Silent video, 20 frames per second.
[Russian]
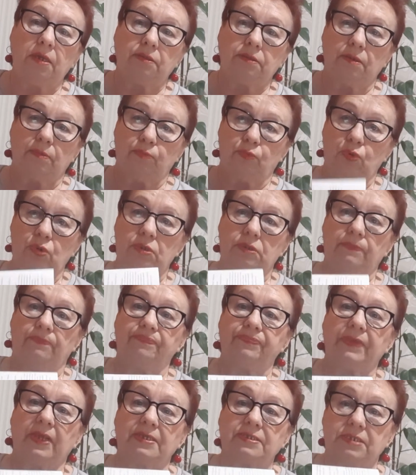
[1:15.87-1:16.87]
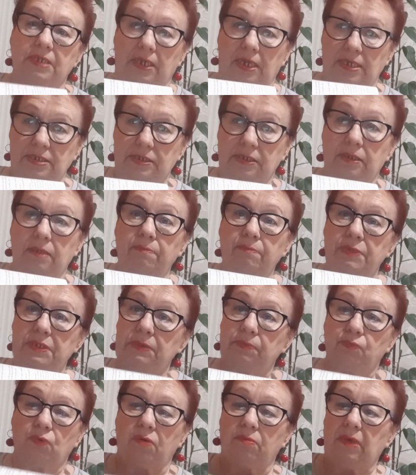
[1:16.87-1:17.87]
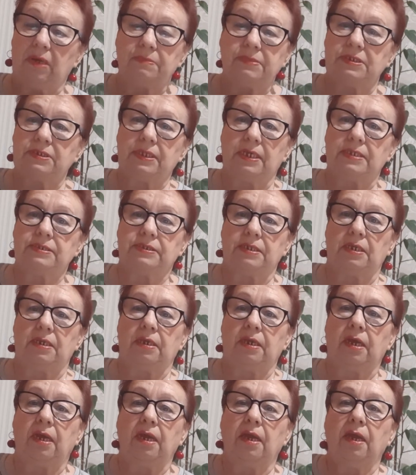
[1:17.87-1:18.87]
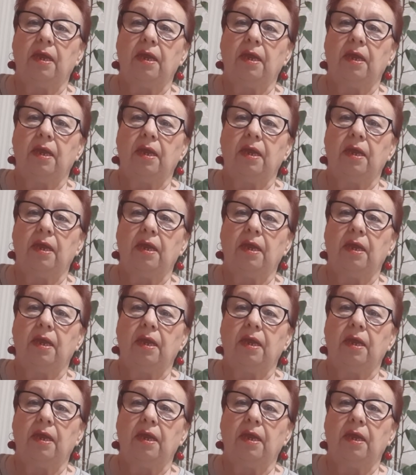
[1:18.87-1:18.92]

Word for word: Это будет заказным письмом обязательно.